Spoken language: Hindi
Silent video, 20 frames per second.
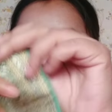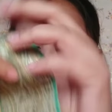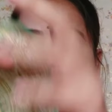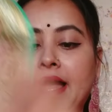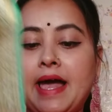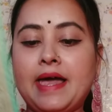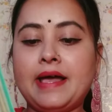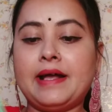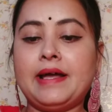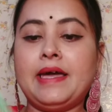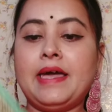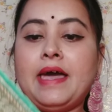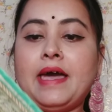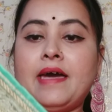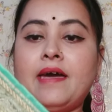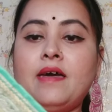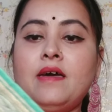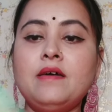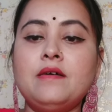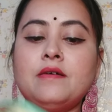लगाया गया
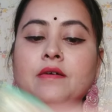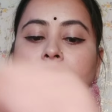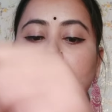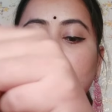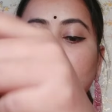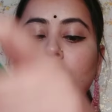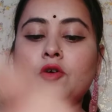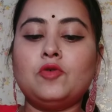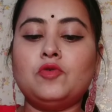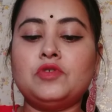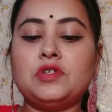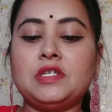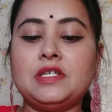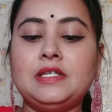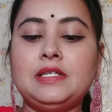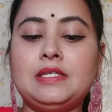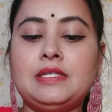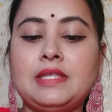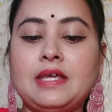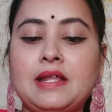है कुछ
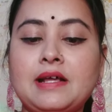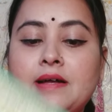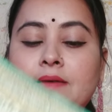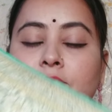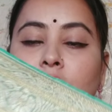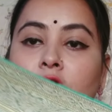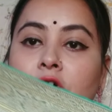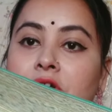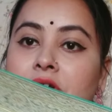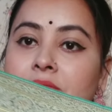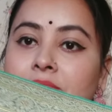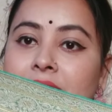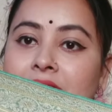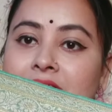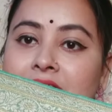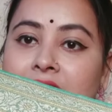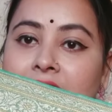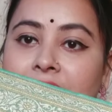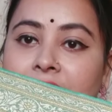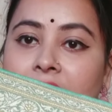इस तरह का बॉर्डर
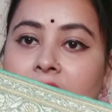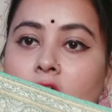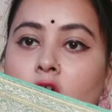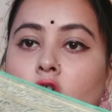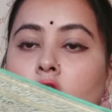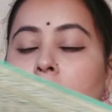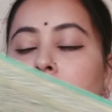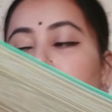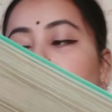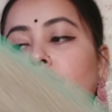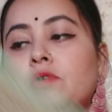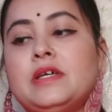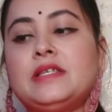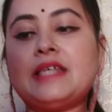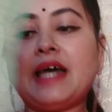मिल जाता है और पूरी